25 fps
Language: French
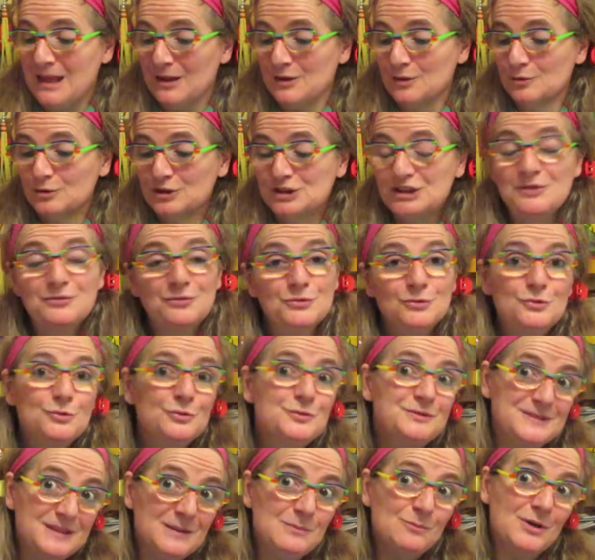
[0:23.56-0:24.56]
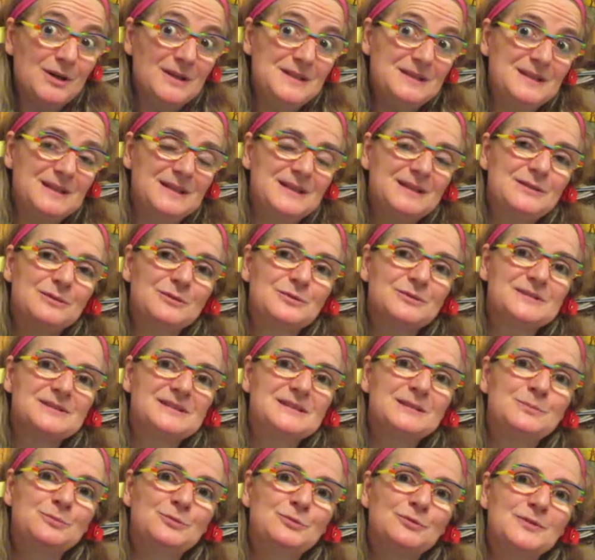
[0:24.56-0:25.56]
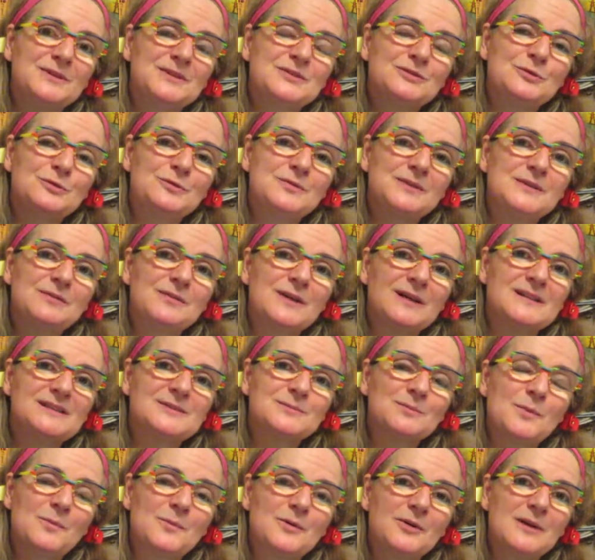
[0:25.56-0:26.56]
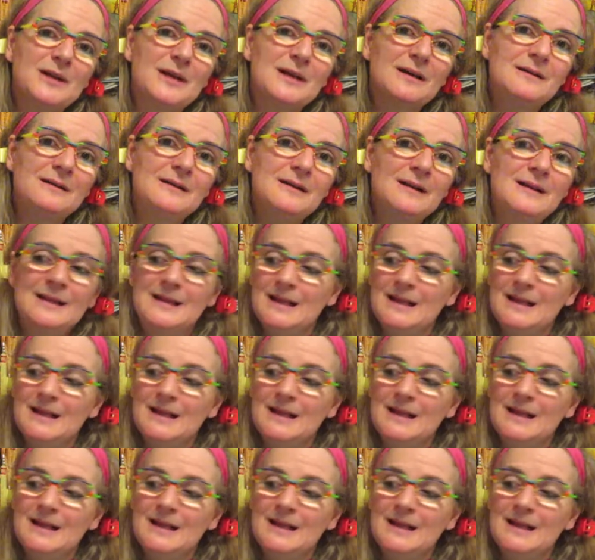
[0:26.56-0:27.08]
Donc j'ai voulu témoigner de ce qui pouvait se vivre à ce moment-là.